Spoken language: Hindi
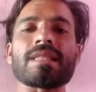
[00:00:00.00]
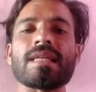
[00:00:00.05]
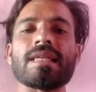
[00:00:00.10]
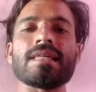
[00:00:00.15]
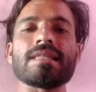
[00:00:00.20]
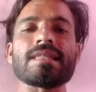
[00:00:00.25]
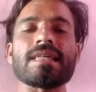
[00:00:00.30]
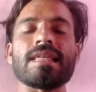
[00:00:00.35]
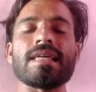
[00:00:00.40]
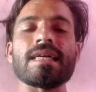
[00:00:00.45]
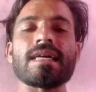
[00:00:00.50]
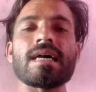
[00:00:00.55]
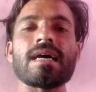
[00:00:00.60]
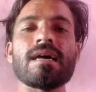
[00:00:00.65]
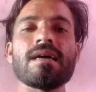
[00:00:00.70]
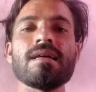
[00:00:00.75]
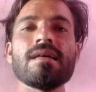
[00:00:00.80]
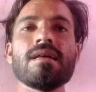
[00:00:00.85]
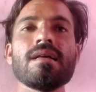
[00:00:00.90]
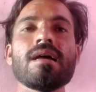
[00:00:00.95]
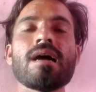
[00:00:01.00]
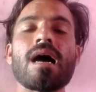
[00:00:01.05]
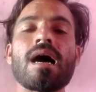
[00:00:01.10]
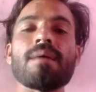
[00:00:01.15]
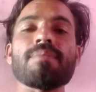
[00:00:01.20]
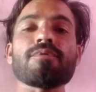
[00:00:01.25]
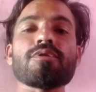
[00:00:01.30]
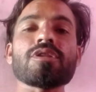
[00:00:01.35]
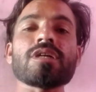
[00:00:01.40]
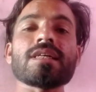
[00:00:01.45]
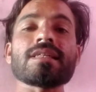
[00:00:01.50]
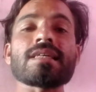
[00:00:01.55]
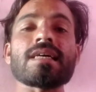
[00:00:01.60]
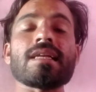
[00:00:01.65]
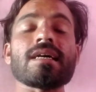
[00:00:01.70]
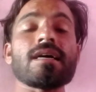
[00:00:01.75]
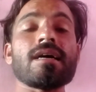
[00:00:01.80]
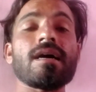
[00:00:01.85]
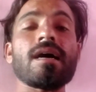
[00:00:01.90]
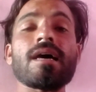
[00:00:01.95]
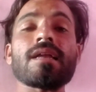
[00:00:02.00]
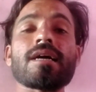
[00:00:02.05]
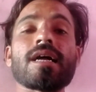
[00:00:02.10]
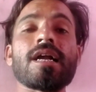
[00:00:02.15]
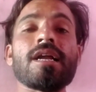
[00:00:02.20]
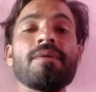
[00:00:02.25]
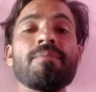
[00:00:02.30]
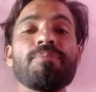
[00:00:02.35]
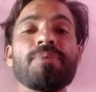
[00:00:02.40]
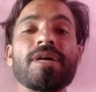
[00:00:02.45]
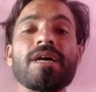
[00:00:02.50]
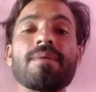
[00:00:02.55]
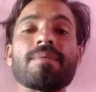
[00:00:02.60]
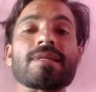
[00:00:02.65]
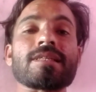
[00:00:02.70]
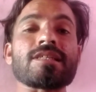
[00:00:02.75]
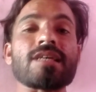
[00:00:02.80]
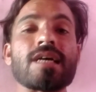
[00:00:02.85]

पता नहीं चलेगा आपको तो ऐसा लगेगा यार गाड़ी में पिकअप